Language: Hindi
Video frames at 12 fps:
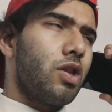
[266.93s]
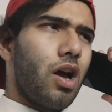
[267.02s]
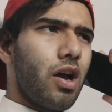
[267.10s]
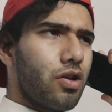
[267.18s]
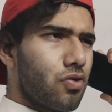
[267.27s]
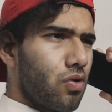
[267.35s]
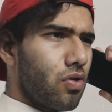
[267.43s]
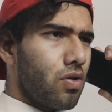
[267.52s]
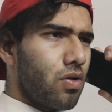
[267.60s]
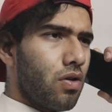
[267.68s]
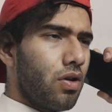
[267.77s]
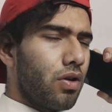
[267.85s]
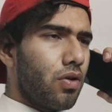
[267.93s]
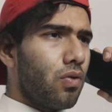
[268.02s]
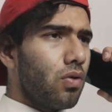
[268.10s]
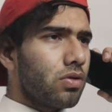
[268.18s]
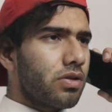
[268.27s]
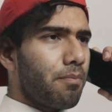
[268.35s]
नहीं तो
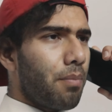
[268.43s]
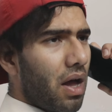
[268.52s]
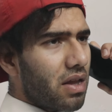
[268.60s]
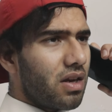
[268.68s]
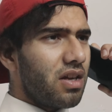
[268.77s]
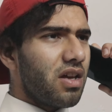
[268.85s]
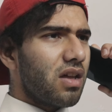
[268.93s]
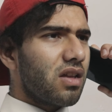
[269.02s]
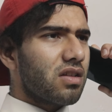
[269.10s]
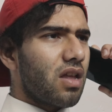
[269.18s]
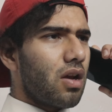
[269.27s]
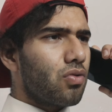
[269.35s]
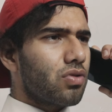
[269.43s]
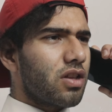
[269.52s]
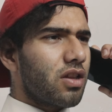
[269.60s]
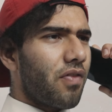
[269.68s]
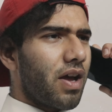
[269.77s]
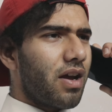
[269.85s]
क्यों कि पागल ही जा सकते
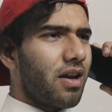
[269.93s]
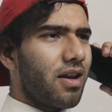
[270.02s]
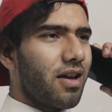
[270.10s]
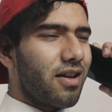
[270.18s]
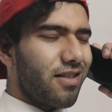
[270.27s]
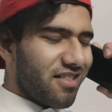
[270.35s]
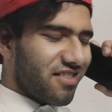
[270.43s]
लोग की सफाई करने